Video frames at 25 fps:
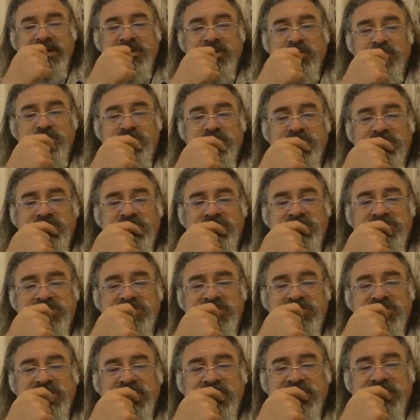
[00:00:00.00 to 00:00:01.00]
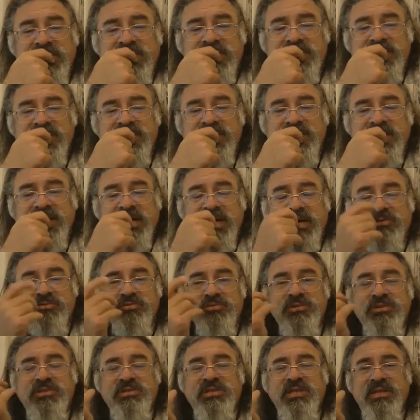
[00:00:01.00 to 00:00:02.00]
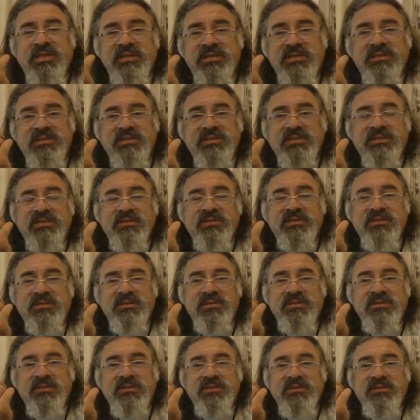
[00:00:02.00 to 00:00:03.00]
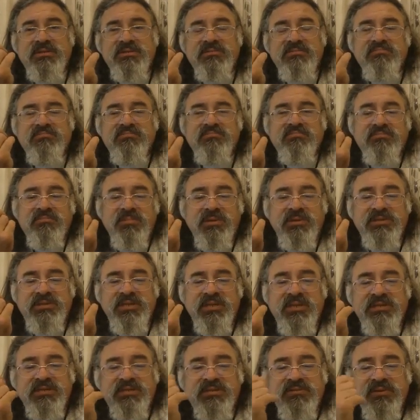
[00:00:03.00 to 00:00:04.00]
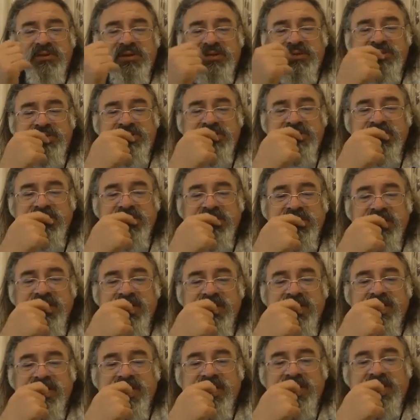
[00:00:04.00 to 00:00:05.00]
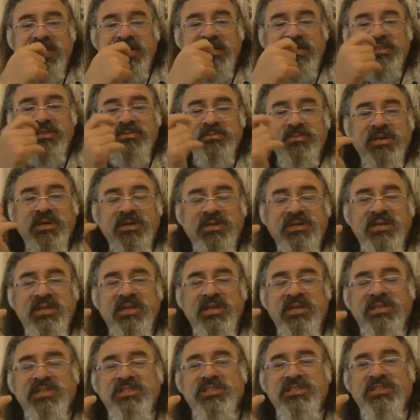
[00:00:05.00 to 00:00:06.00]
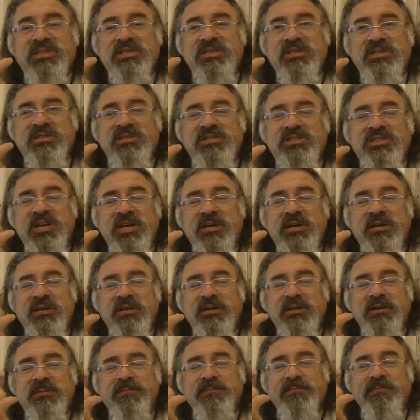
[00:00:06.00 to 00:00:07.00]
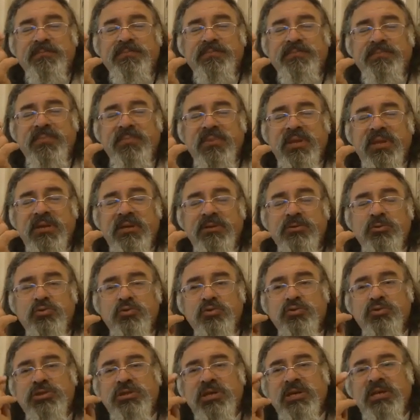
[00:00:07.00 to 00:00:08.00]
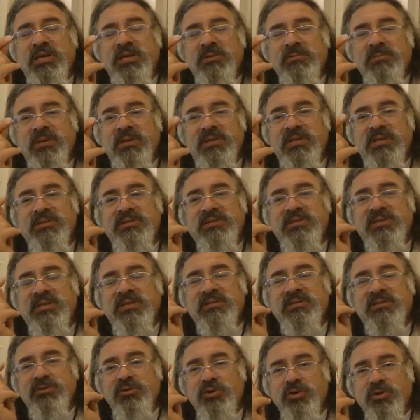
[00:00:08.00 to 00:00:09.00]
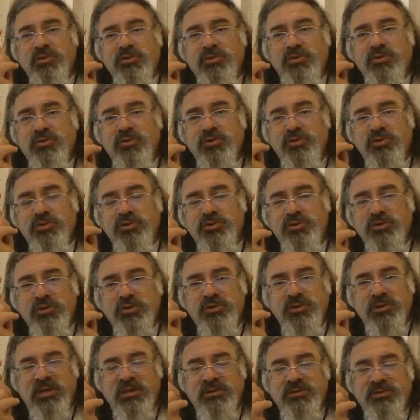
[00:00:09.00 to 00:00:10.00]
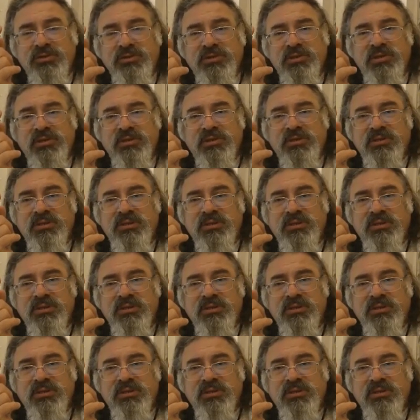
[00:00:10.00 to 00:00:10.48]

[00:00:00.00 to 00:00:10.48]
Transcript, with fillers: Onun dışında havuz deniz e, meselesi var. Şimdi bakın ilişki şey e, duşa girmekte sıkıntı yok üçüncü günden sonra.